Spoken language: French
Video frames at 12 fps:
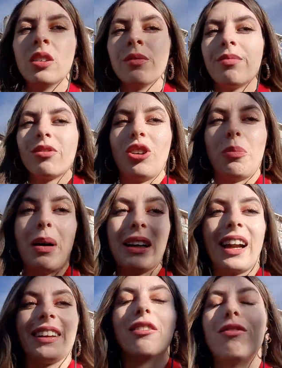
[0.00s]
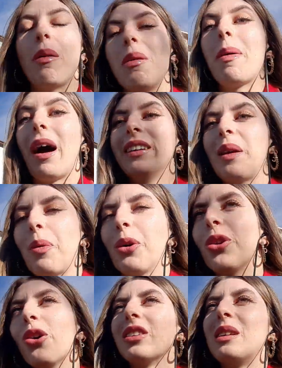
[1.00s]
je sais pas, une femme hyper
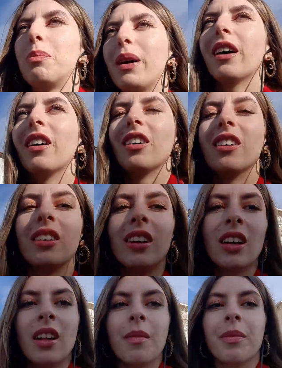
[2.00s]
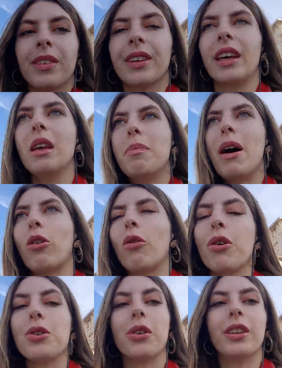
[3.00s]
indépendante, hyper. Euh, hyper
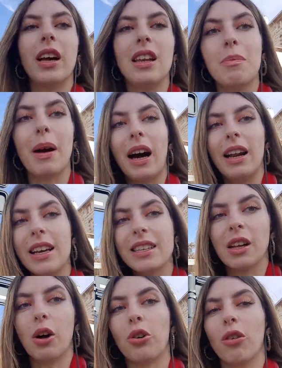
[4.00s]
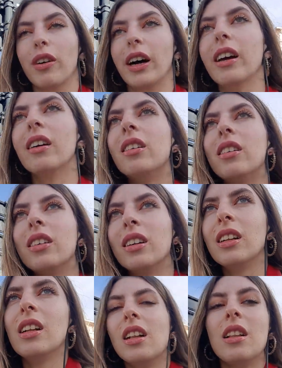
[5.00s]
confiance en elle, hyper à l'aise, alors qu'en vrai,
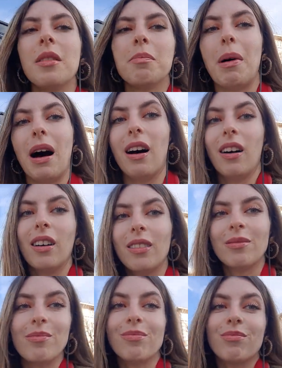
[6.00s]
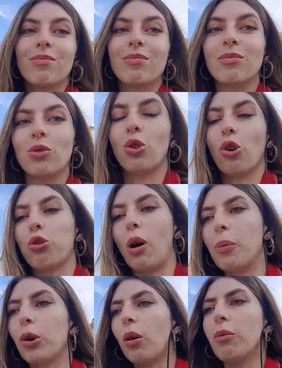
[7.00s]
bah. genre, je suis un peu
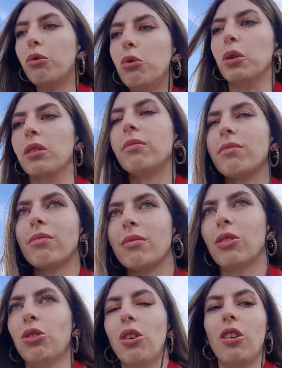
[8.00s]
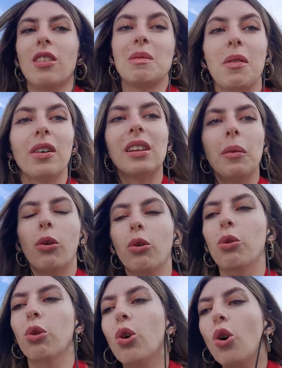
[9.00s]
comme vous, quoi. Genre, c'est pas forcément le,
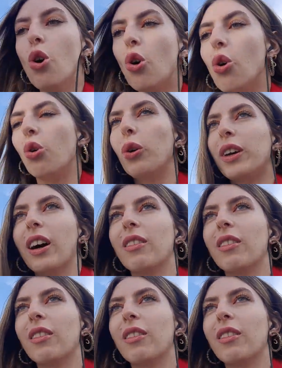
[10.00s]
cas.